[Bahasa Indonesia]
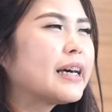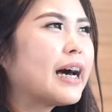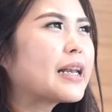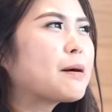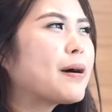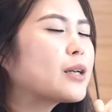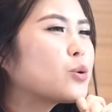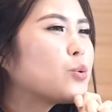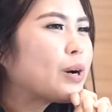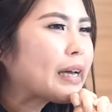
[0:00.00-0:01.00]

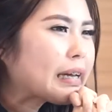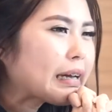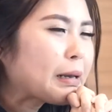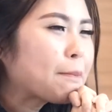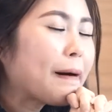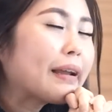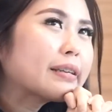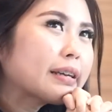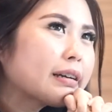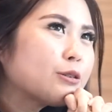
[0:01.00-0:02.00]
Harapan gue ke
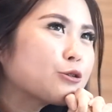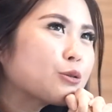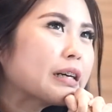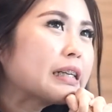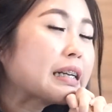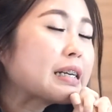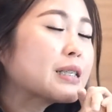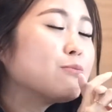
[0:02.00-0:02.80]
depannya untuk generasi